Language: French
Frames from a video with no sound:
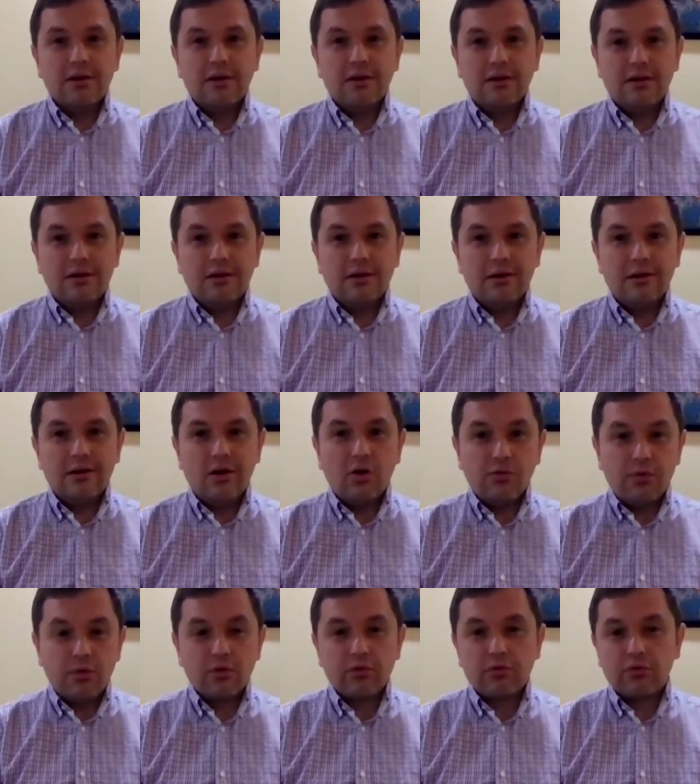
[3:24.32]
Euh, en
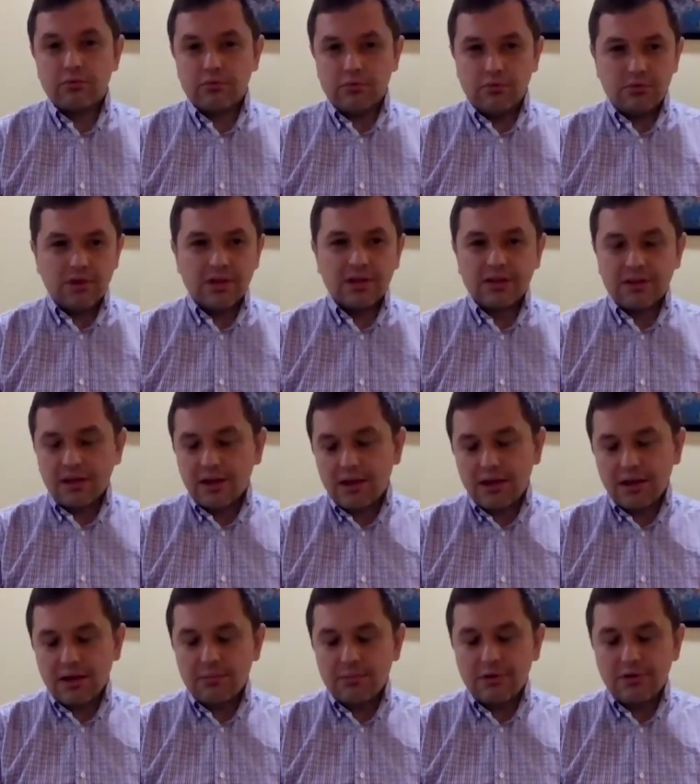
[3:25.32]
France, on est très
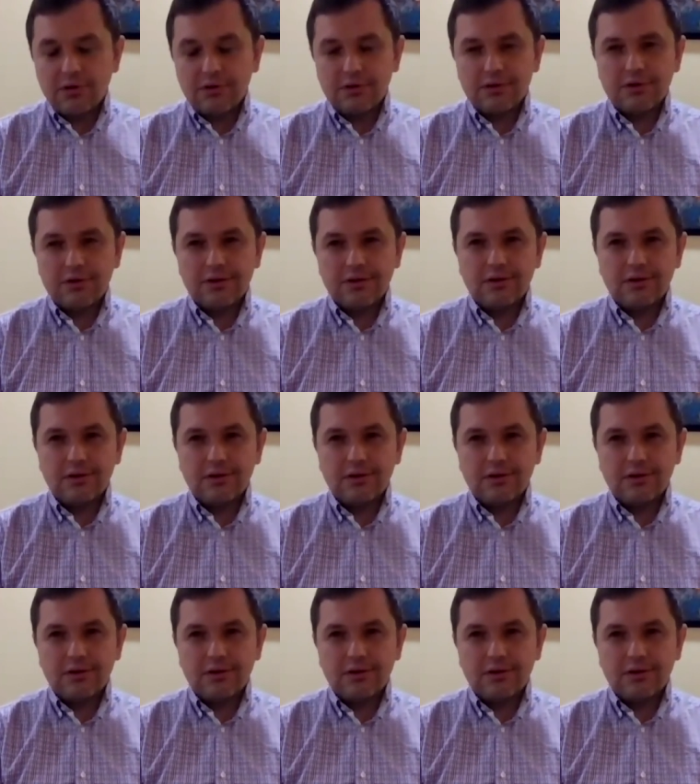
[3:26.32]
clairement